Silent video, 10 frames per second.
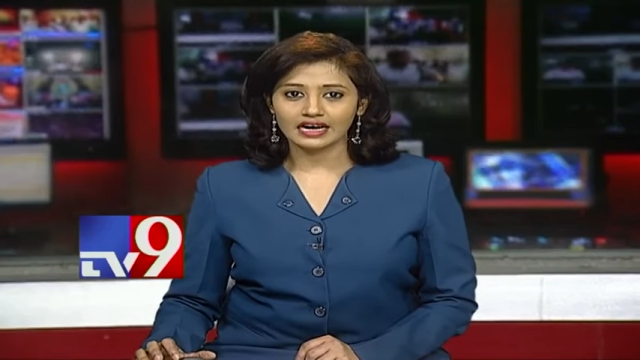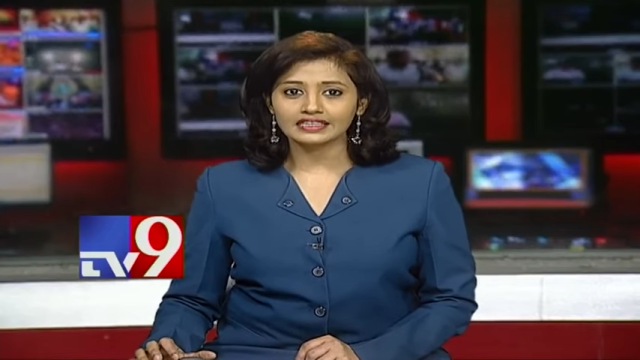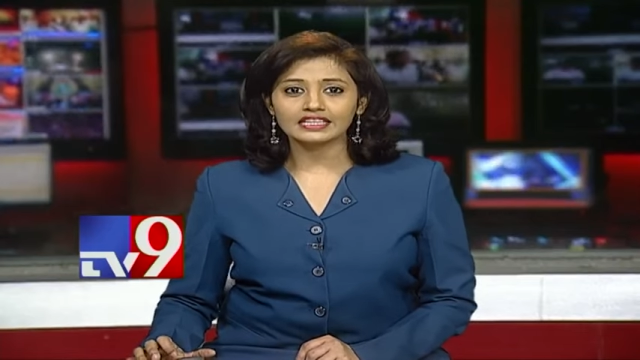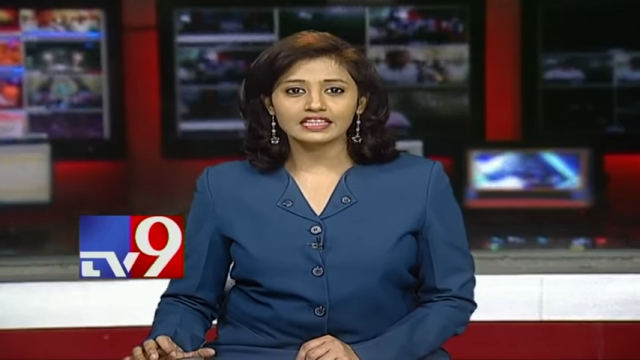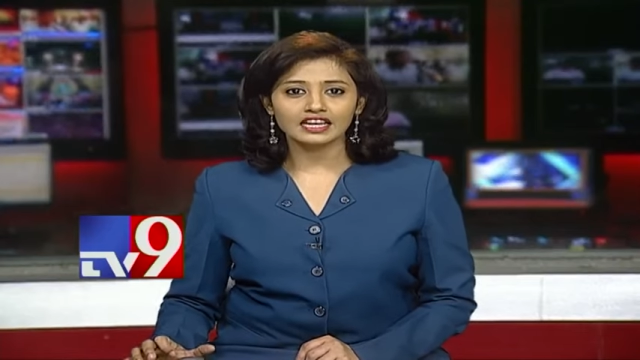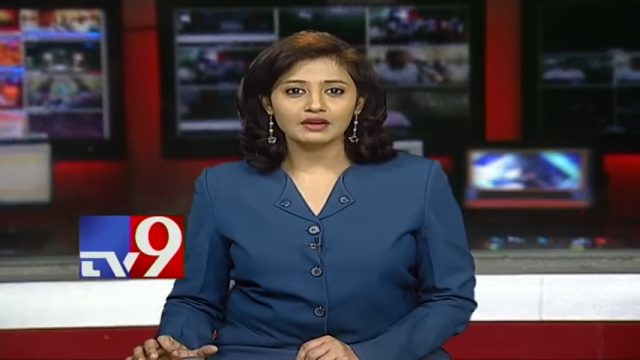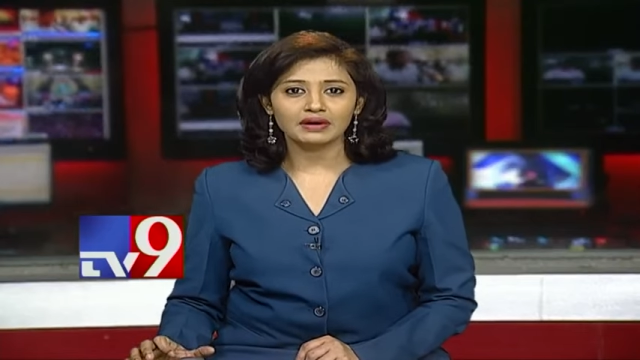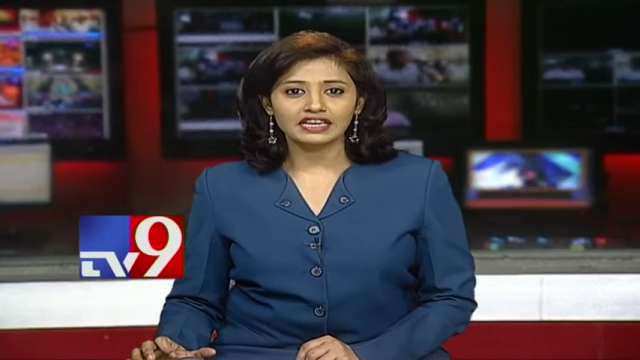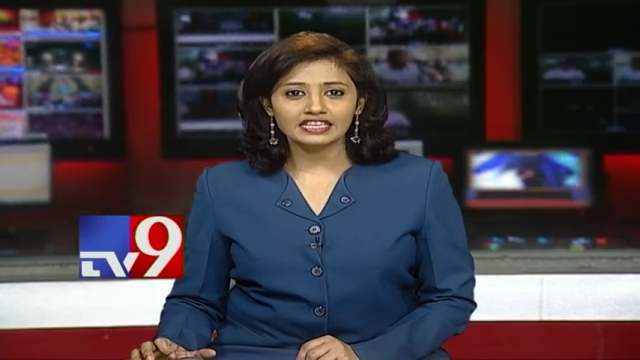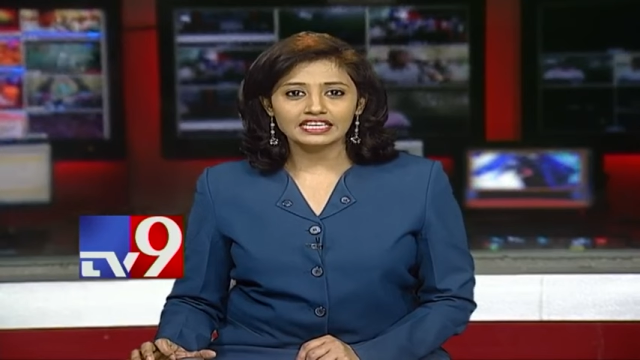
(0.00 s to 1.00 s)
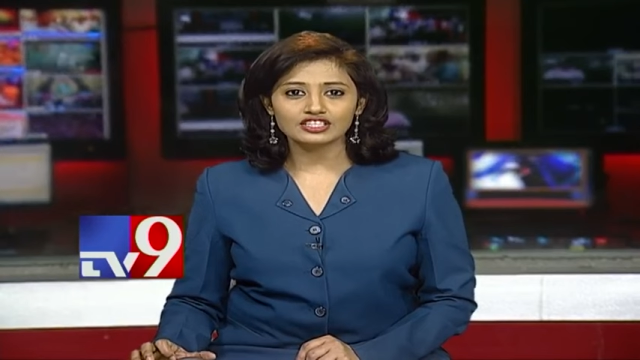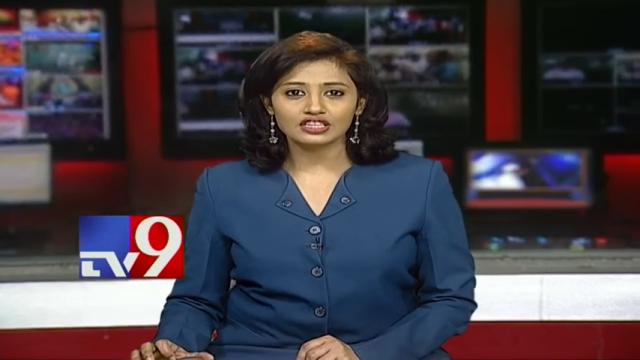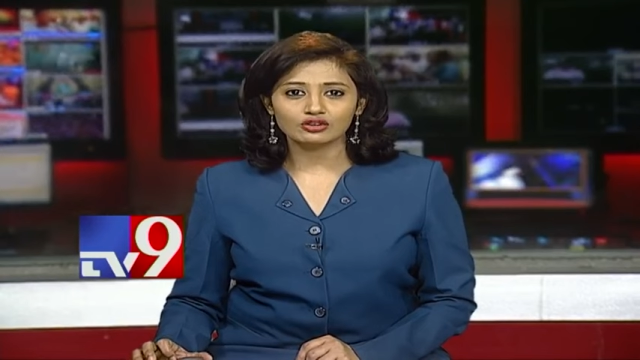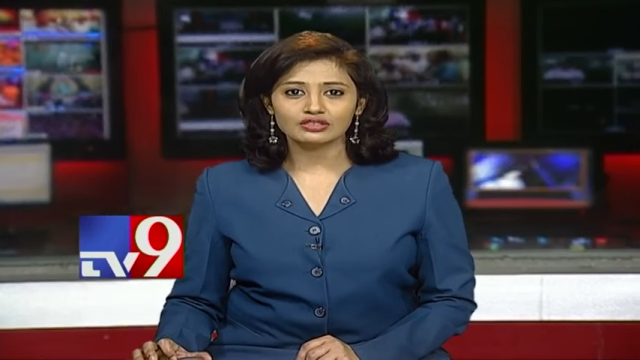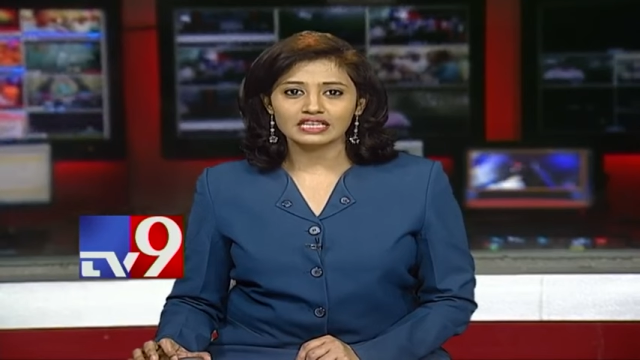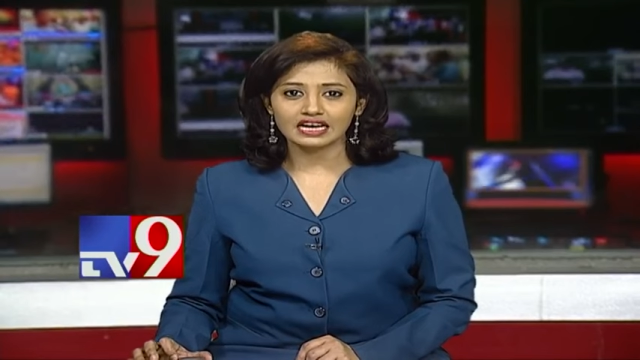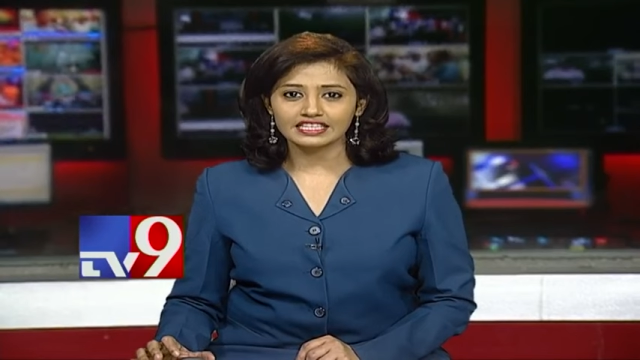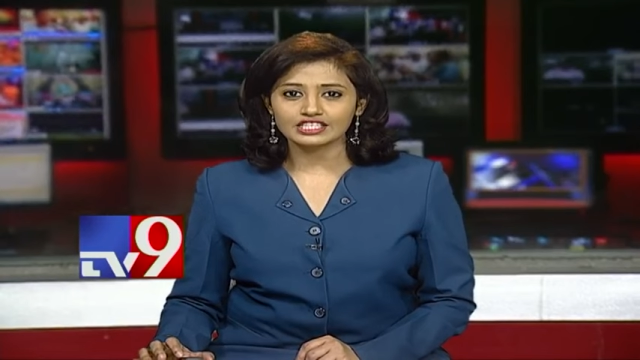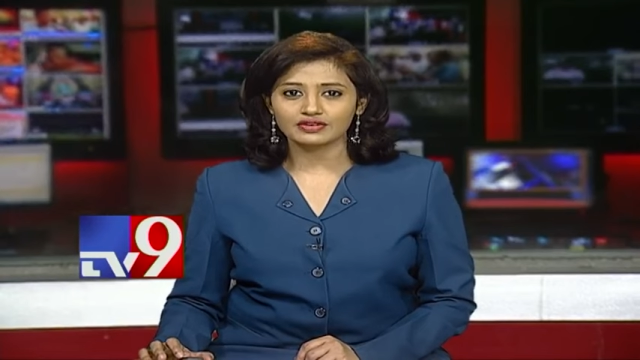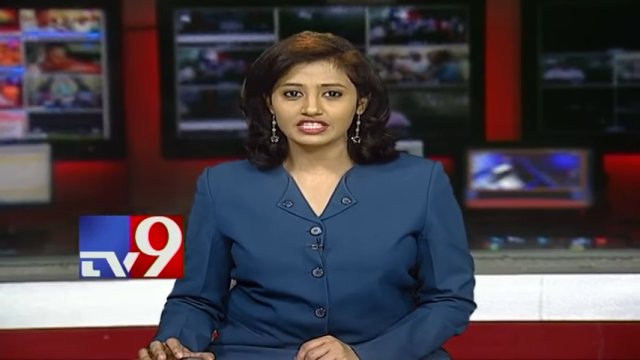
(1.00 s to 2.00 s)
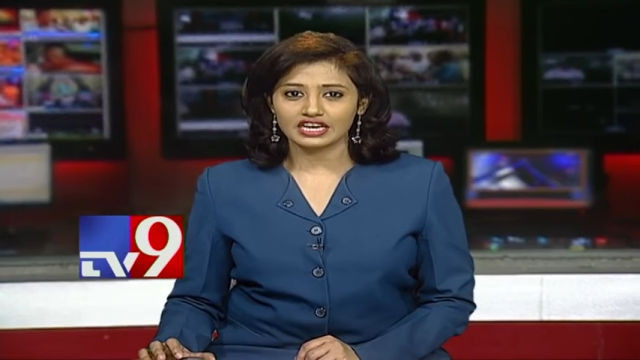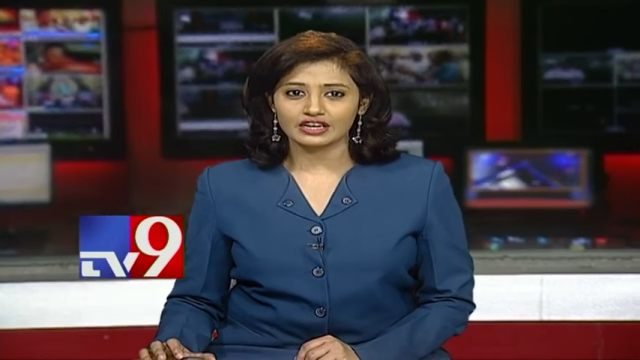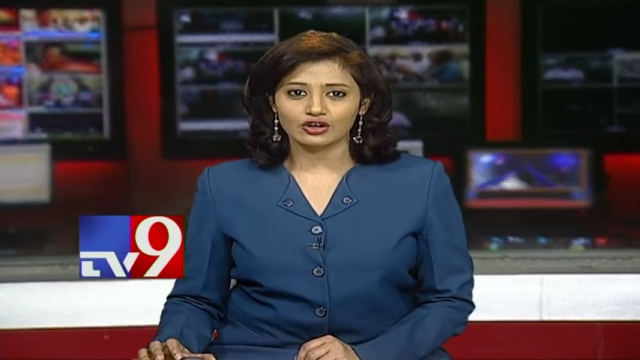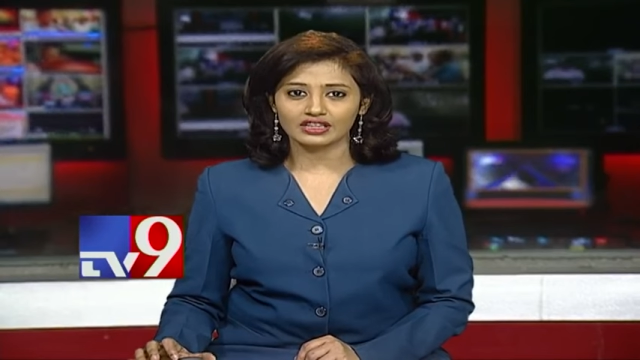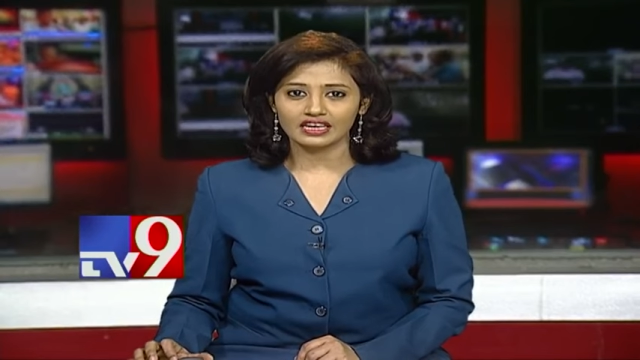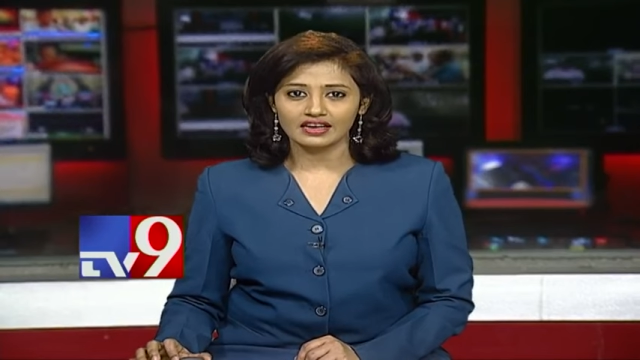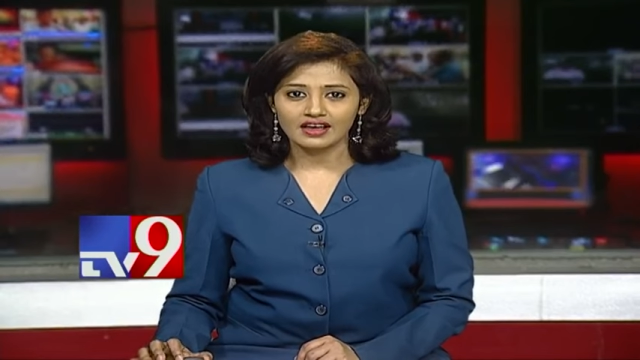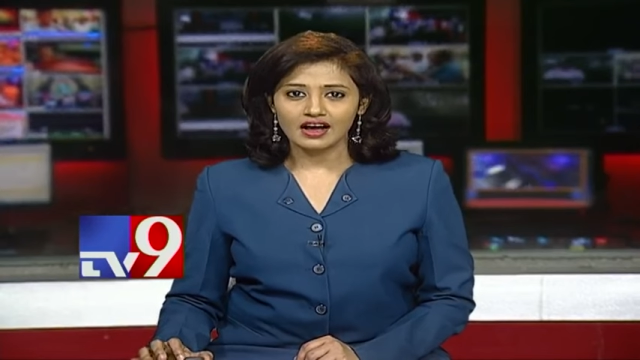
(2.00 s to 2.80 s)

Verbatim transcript: అయితే దాన్ని మెడిటేషన్తో సాధించవచ్చంటోంది